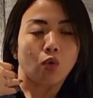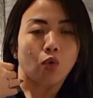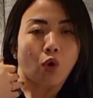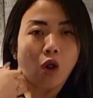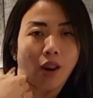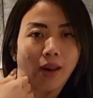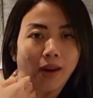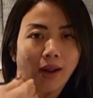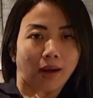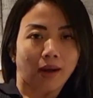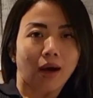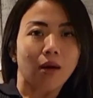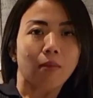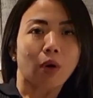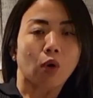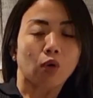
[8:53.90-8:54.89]

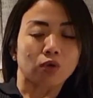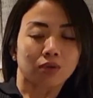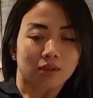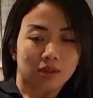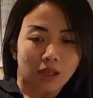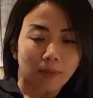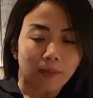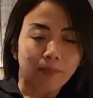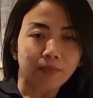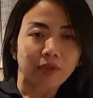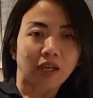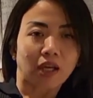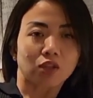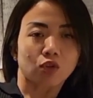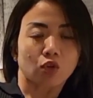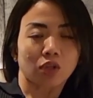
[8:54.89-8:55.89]
olahraga, mau gym
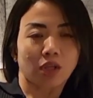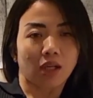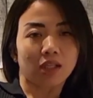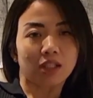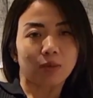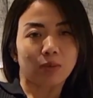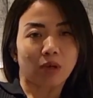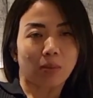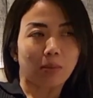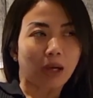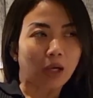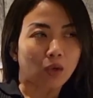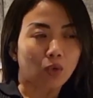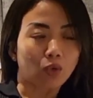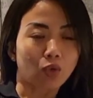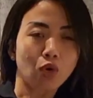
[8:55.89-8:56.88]
dengan suasana gym yang
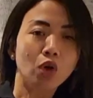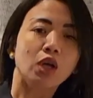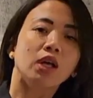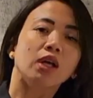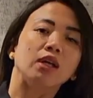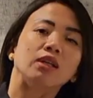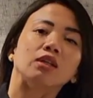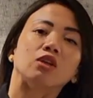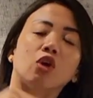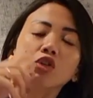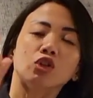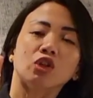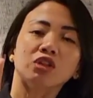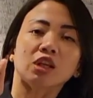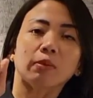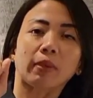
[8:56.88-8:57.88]
baru.
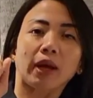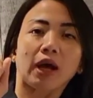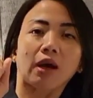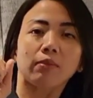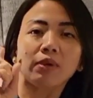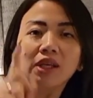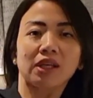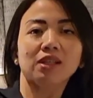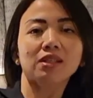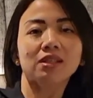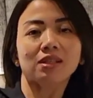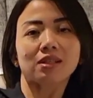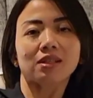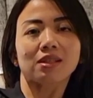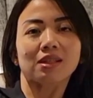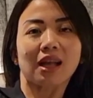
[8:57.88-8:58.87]
Nonton sampai
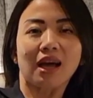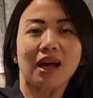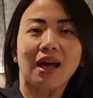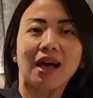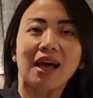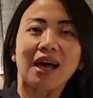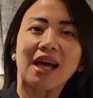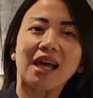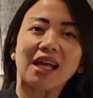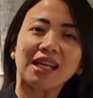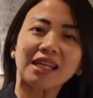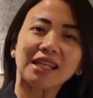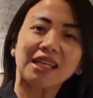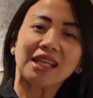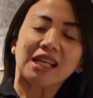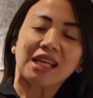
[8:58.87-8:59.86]
habis
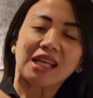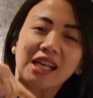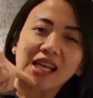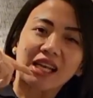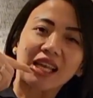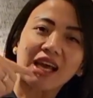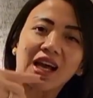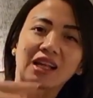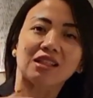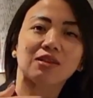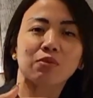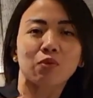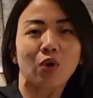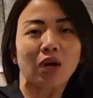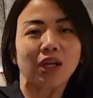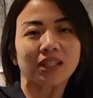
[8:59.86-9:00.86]
dan lihat
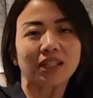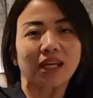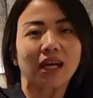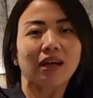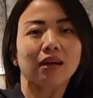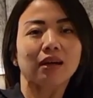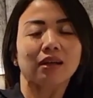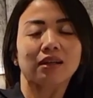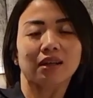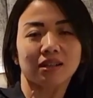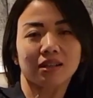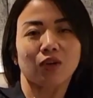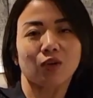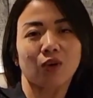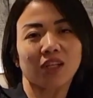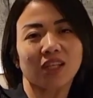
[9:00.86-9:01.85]
semuanya
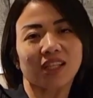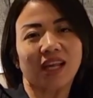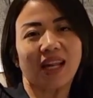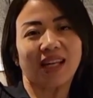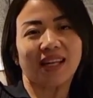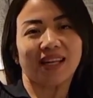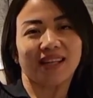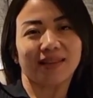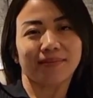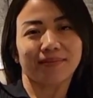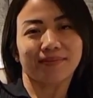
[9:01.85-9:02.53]
keseruan kita hari ini.